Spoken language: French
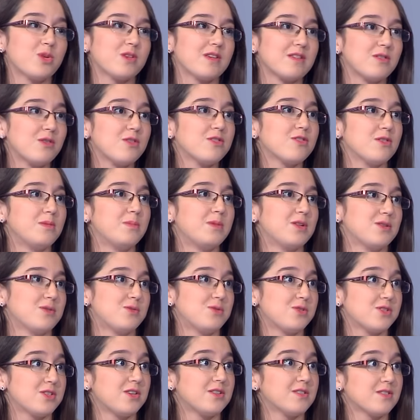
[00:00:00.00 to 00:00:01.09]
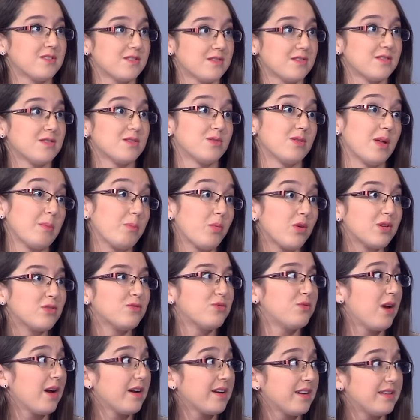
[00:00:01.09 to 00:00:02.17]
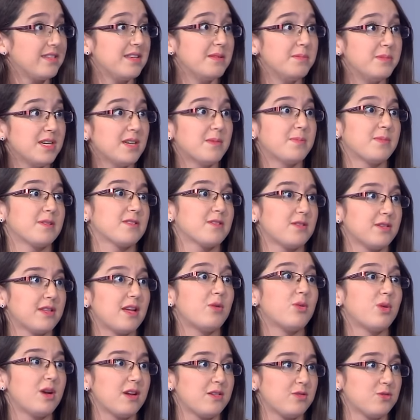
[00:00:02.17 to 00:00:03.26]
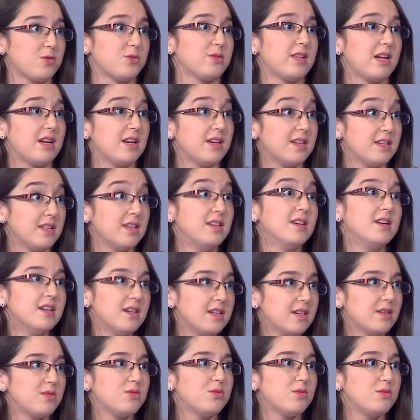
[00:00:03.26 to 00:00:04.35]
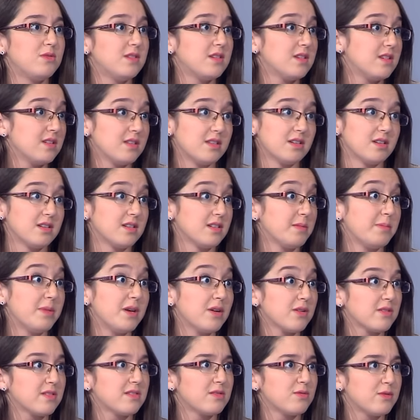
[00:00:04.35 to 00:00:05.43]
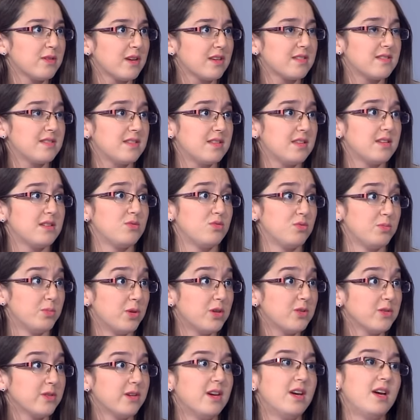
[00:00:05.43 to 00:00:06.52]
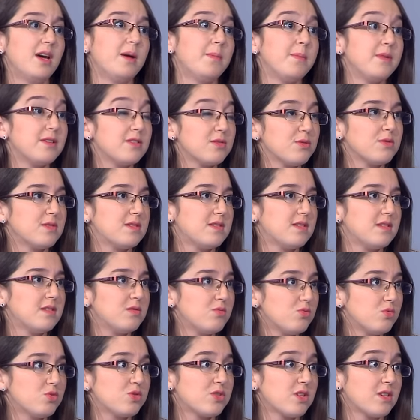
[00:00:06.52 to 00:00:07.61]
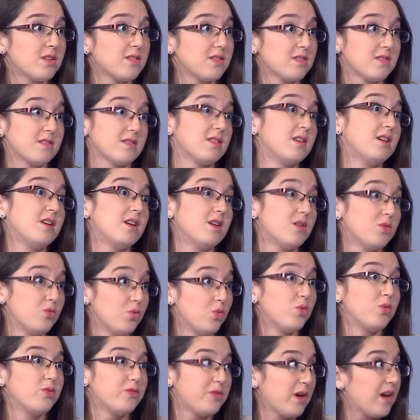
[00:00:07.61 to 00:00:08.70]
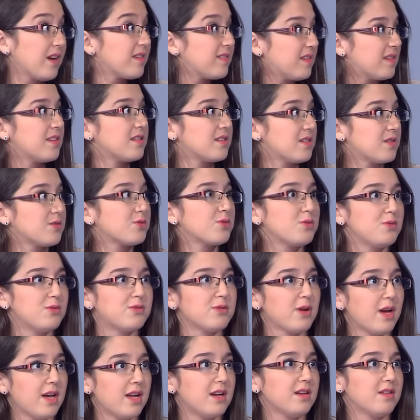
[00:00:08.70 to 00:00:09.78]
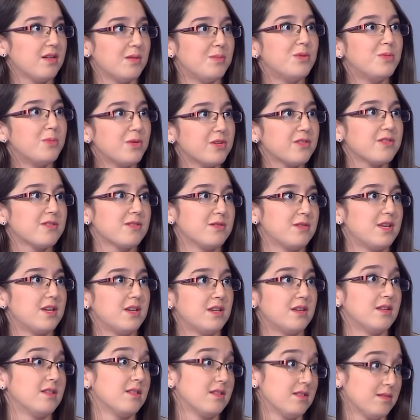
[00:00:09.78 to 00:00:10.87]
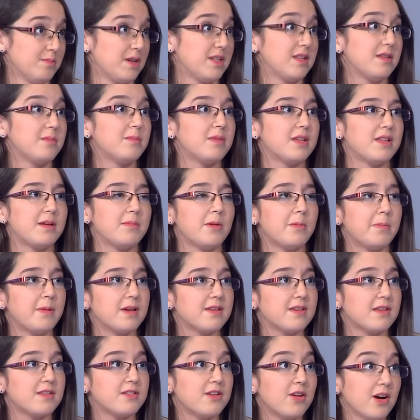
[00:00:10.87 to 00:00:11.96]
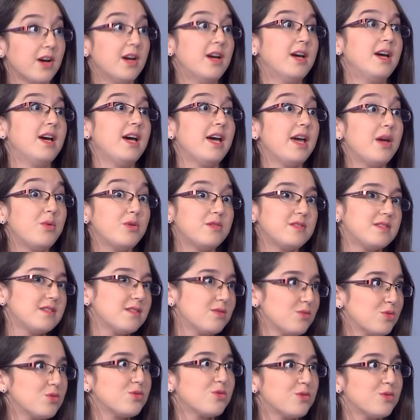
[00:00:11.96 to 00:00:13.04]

c'est non seulement une chance d'un point de vue académique, parce qu'on a l'occasion d'aller étudier dans les meilleures universités du monde, mais c'est aussi une chance de faire cet échange culturel, comme le mentionnait euh, Madame l'ambassadeur, et aussi de se